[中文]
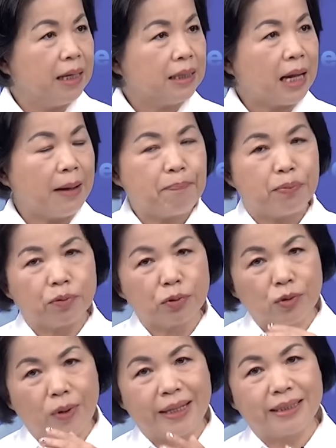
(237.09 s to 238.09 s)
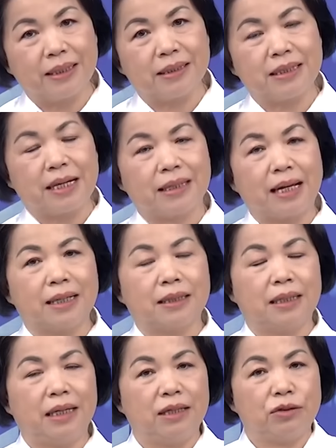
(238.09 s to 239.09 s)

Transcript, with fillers: 他不断的将他地